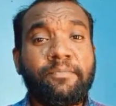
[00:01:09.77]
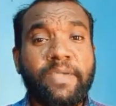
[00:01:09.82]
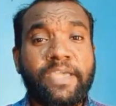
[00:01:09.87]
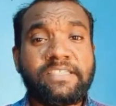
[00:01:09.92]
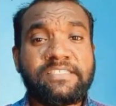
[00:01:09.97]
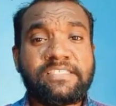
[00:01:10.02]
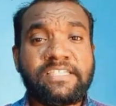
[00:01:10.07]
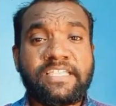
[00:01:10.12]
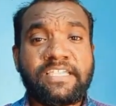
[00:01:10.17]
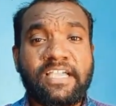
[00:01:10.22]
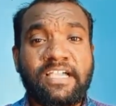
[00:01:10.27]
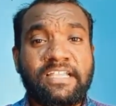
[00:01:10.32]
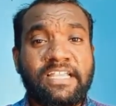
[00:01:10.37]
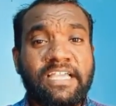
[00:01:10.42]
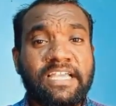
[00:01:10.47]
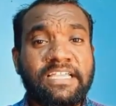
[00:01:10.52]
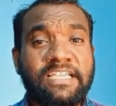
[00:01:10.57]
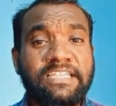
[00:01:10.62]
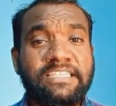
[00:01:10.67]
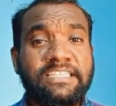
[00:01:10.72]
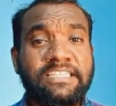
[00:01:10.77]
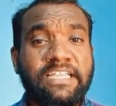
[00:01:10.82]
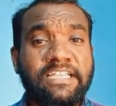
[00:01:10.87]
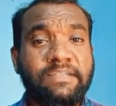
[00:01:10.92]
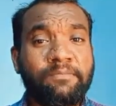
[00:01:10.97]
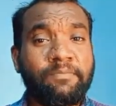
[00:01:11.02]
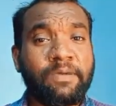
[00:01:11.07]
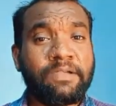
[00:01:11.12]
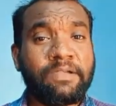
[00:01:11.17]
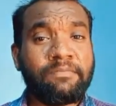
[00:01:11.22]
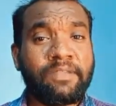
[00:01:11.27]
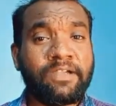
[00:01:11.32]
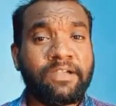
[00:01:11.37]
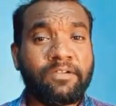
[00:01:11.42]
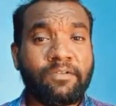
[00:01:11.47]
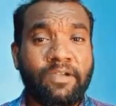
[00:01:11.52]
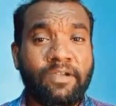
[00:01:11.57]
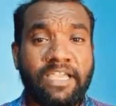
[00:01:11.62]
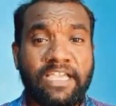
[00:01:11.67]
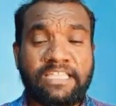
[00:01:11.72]
பேசிக்கான இந்த
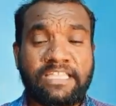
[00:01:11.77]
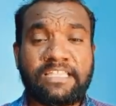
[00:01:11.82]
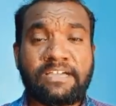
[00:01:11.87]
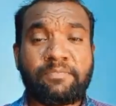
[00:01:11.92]
டிபார்ட்மெண்ட்டுக்குள்ளேயே